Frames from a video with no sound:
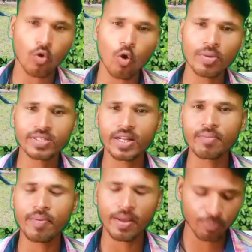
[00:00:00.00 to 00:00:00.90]
होम
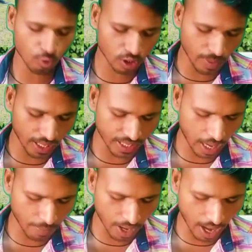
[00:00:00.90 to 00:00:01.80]
स्क्रीन पे उसके बाद
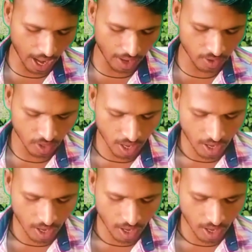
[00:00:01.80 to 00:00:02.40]
यहाँ पे eh,